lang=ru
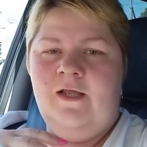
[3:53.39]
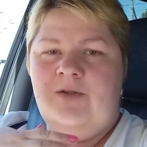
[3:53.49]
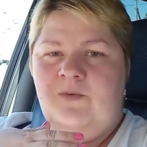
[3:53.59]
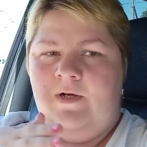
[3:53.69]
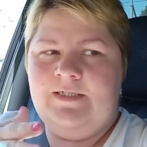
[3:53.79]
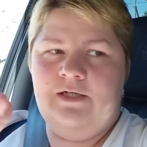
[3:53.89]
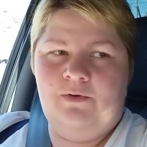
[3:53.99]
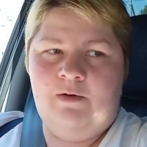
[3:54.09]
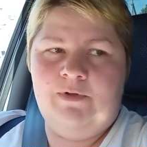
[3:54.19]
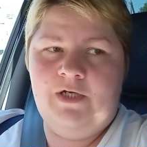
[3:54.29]
Ну,
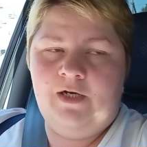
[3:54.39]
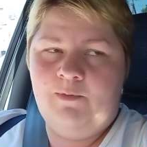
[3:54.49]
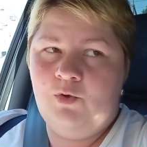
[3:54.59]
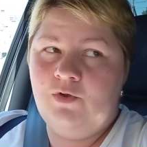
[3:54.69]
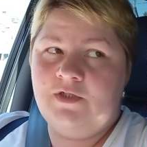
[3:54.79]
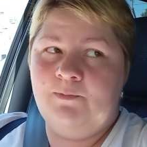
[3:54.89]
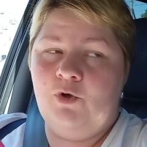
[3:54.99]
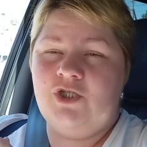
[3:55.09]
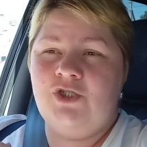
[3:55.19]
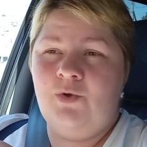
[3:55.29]
Арсению как бы не рекомендуется
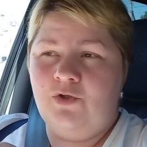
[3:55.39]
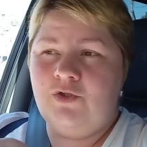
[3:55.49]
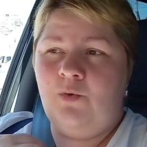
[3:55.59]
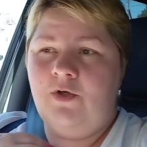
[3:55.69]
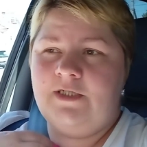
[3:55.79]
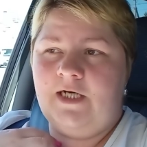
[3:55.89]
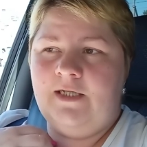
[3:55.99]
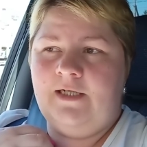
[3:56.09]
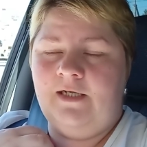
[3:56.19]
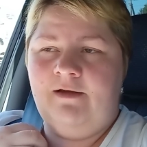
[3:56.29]
борщ. Но, с другой
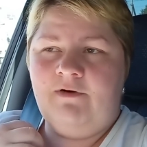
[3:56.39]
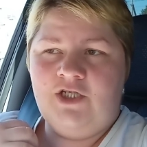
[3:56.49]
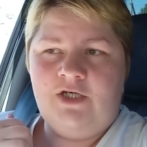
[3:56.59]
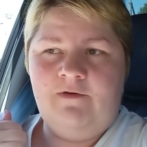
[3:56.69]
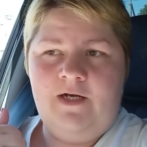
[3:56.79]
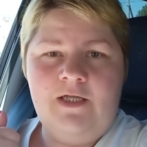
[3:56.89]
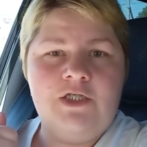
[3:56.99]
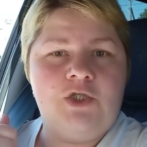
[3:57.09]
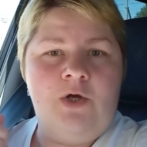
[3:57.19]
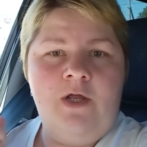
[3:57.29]
стороны, когда врач
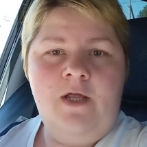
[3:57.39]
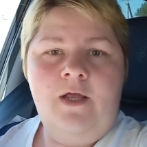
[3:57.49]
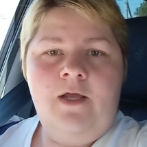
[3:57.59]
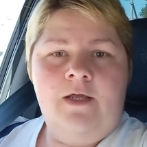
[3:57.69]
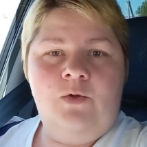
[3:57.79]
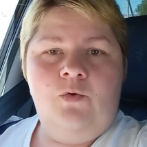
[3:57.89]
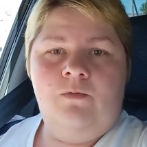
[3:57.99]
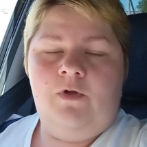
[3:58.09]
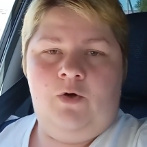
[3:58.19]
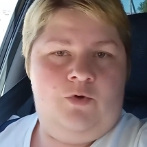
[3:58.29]
говорила, что,
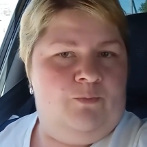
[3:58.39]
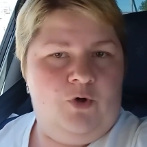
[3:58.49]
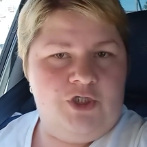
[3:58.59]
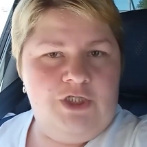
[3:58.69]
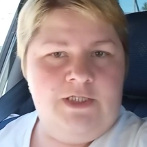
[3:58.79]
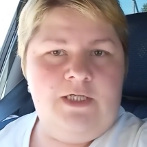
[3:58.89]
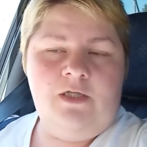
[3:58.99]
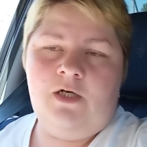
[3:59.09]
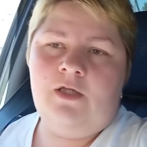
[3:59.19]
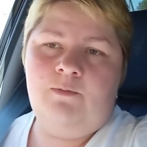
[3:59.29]
ну, я говорю, борщ нельзя.
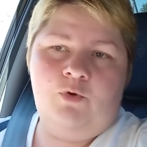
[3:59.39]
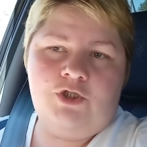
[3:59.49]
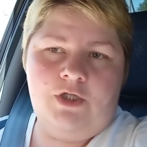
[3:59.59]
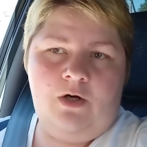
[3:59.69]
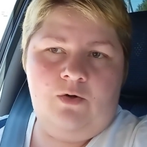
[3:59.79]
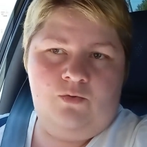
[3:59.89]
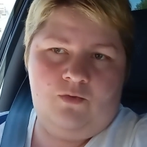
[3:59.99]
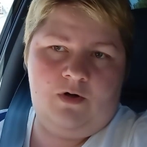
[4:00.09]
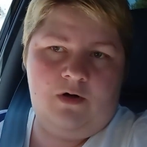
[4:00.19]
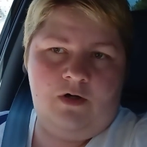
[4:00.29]
Она говорит, ты борщ нельзя. Я говорю,
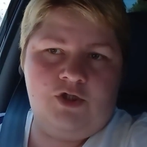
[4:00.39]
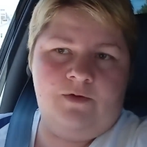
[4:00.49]
ну, а как